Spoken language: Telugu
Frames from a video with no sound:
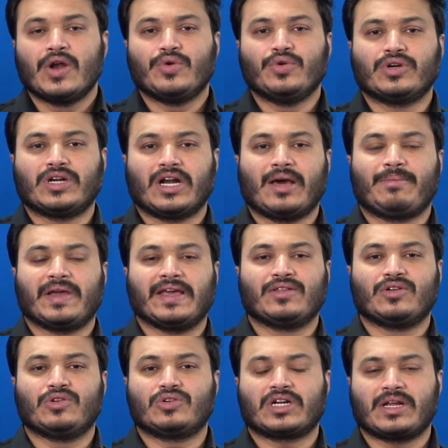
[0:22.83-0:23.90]
నూట డెబ్బై ఐదు
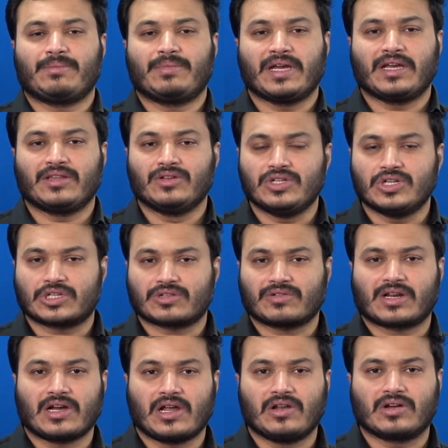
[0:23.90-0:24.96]
నూట ఐదు
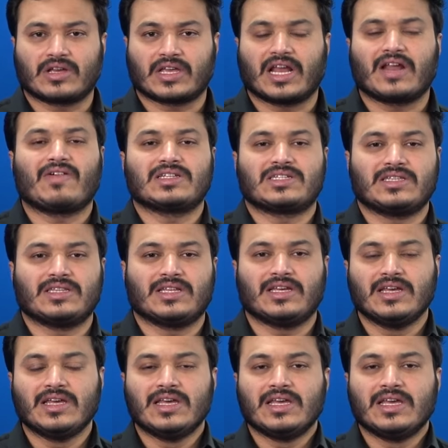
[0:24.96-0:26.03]
నియోజకవర్గాల్లో గెలవాల్సిందే
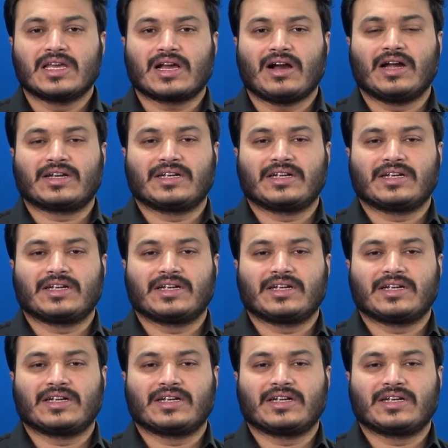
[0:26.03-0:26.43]
ఇక